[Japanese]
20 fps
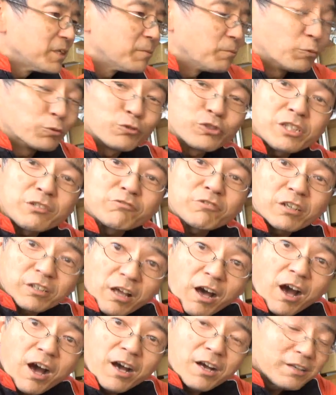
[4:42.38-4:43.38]
戻せるか
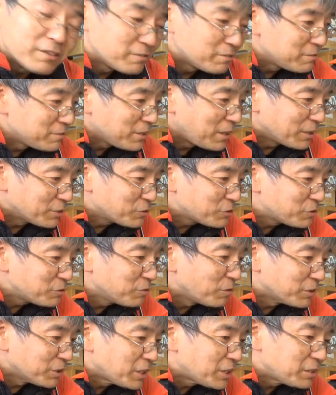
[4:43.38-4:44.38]
な外す
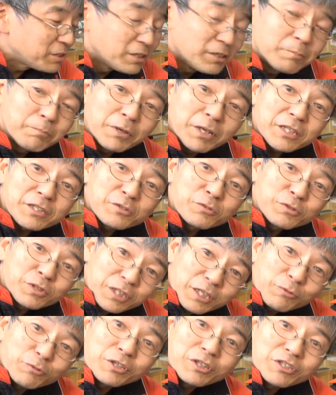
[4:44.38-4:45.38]
のはねバラすのって
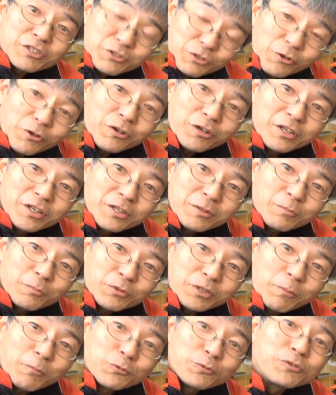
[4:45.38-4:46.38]
結構できるんですよ
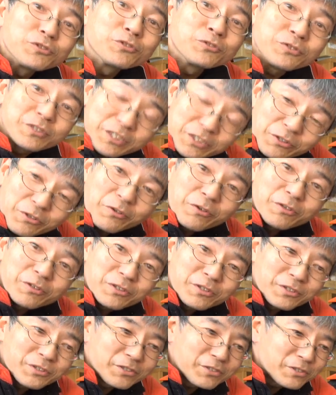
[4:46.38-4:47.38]
問題戻すんですよ
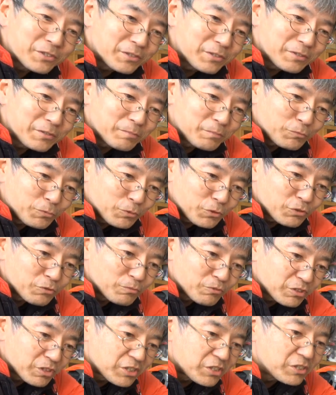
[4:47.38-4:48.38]
戻す
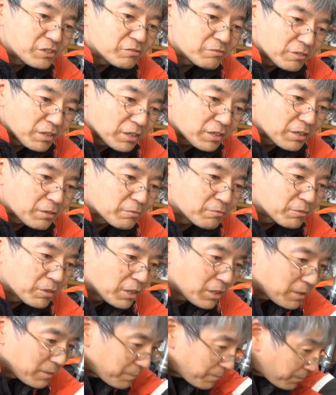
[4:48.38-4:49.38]
の難しいんですよね結構
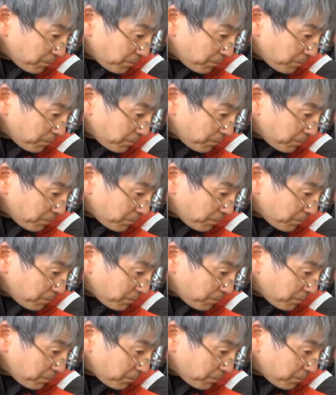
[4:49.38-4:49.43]
ね、